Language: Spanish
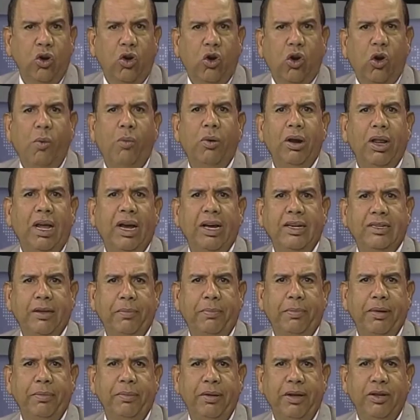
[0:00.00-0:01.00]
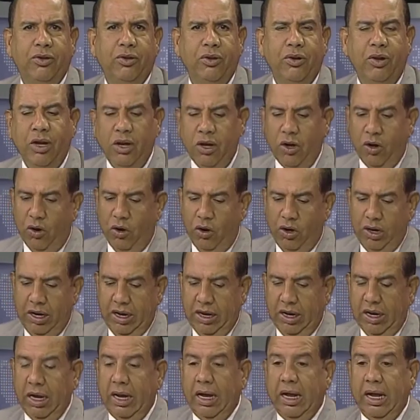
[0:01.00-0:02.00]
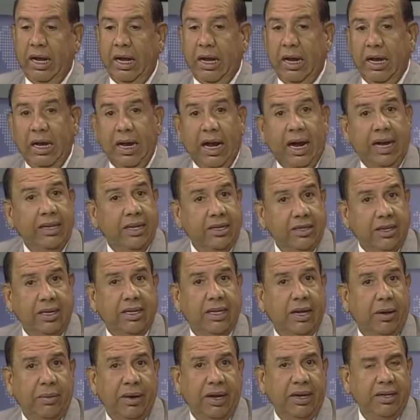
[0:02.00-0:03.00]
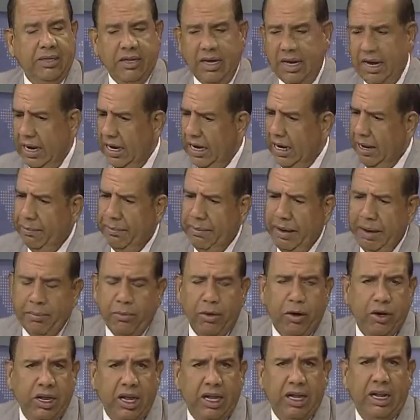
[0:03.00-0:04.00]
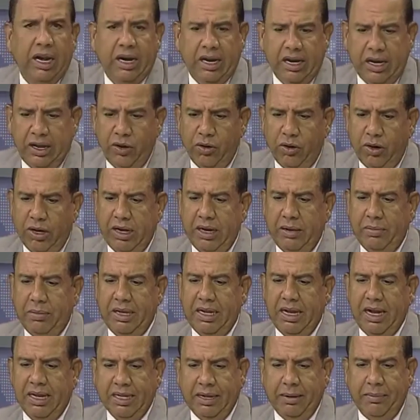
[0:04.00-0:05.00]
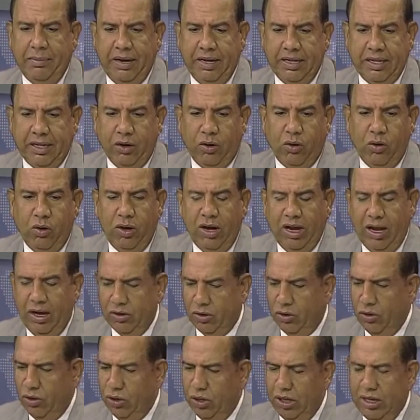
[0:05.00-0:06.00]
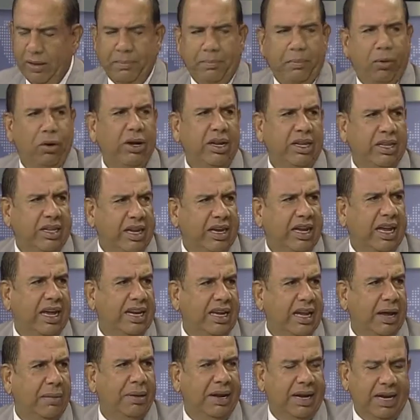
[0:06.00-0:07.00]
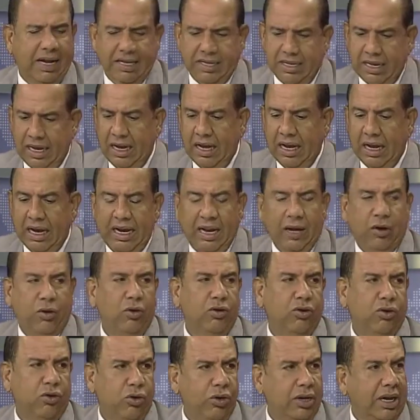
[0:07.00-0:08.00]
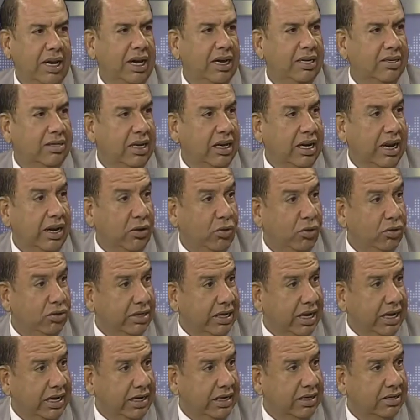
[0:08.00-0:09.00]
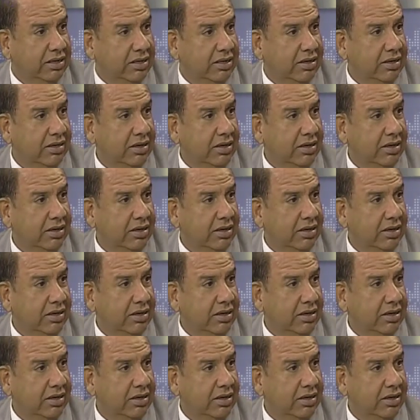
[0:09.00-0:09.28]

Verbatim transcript: ¿Cómo le dan ese permiso? Oye, la gente se establece en la misma orilla del río, inmediatamente con un asunto de politiquería barata, le construyen aceras y contenes.